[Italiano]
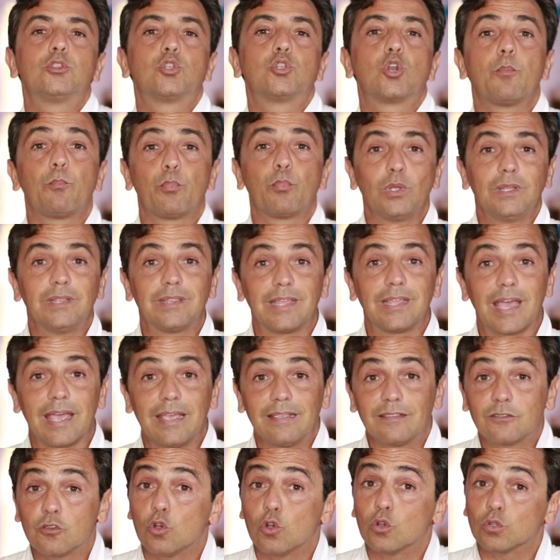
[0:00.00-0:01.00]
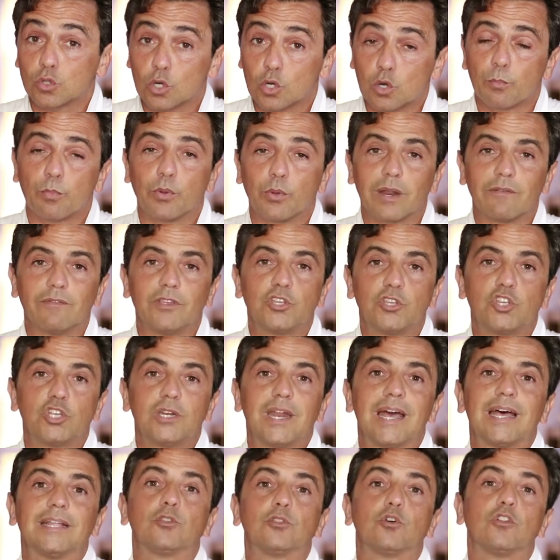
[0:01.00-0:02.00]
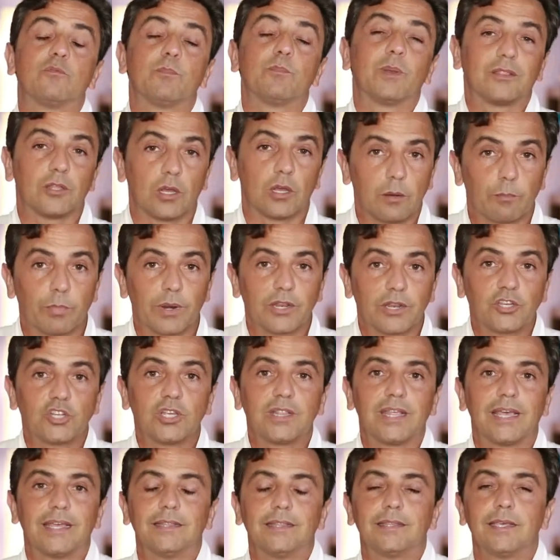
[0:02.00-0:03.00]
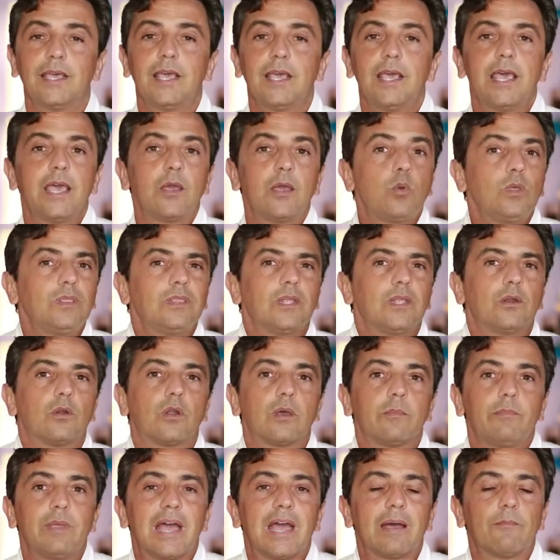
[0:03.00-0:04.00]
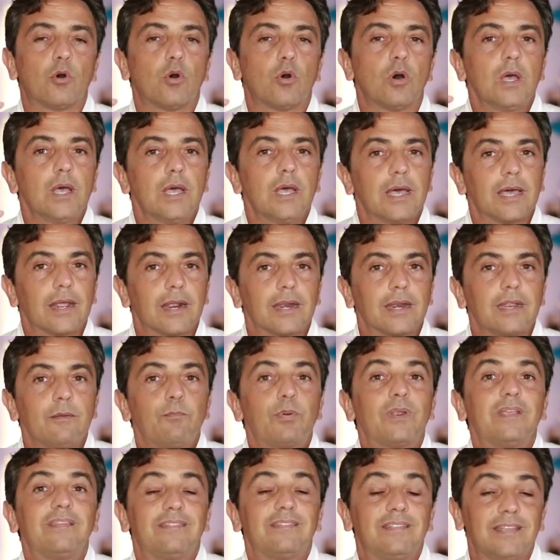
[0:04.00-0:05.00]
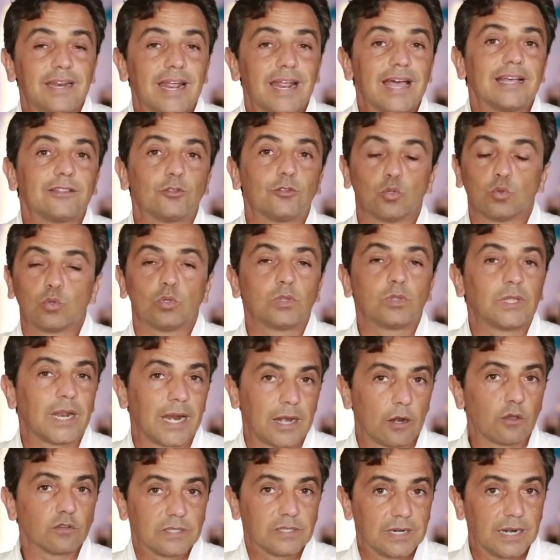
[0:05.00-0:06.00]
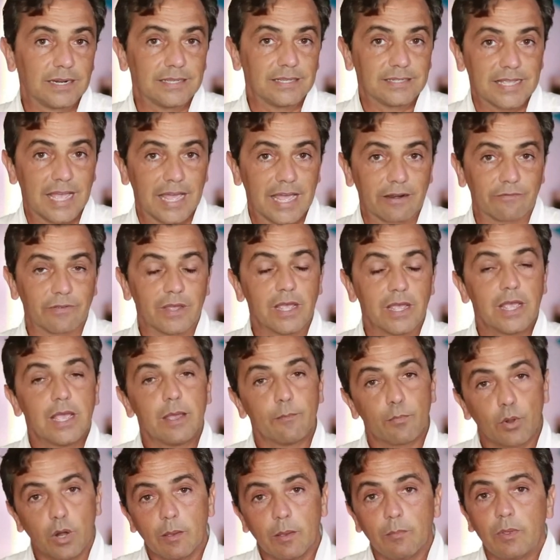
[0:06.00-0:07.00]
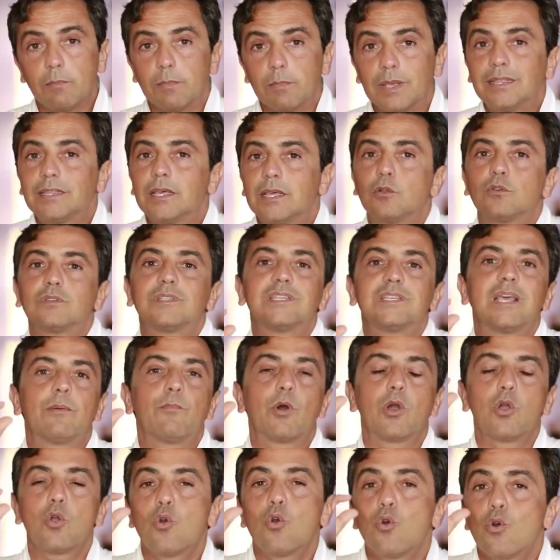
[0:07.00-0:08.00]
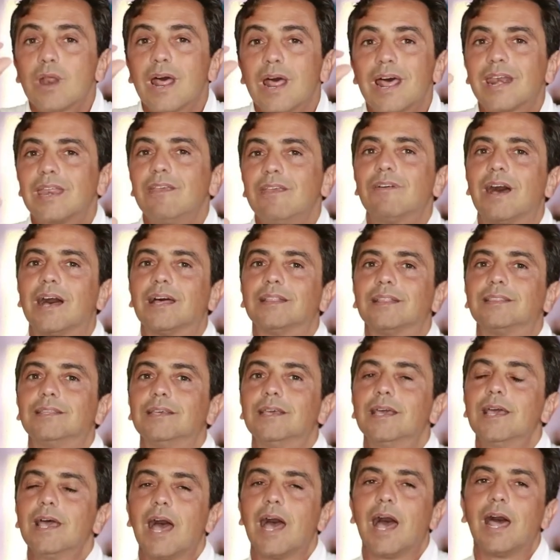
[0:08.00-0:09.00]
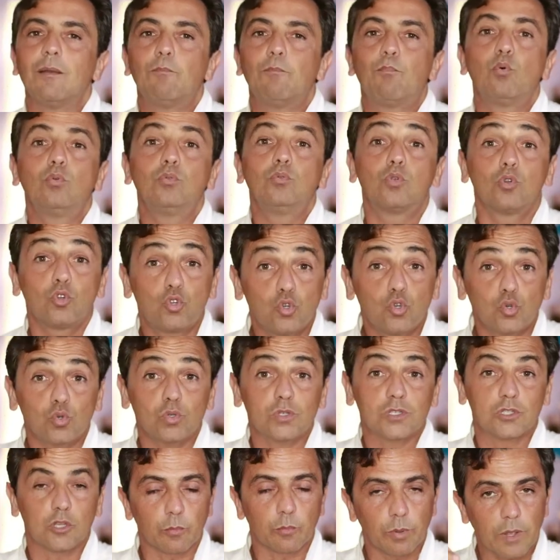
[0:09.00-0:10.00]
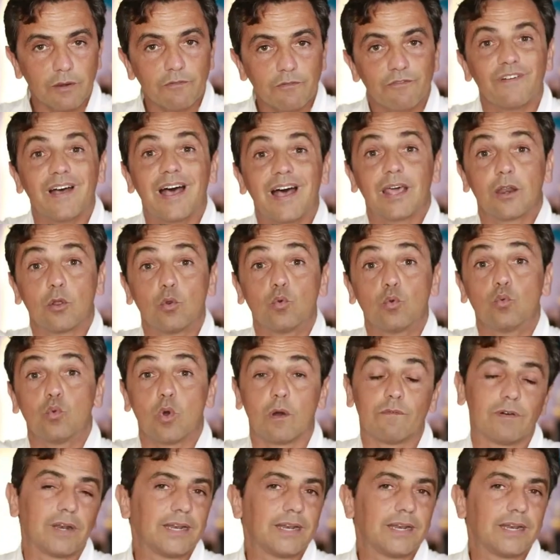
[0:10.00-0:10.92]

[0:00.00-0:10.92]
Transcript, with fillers: troppo intenso o troppo ravvicinato rispetto al precedente e quindi non abbiamo ripristinato tutte le nostre riserve, probabilmente non siamo ancora arrivati al punto giusto per fare un nuovo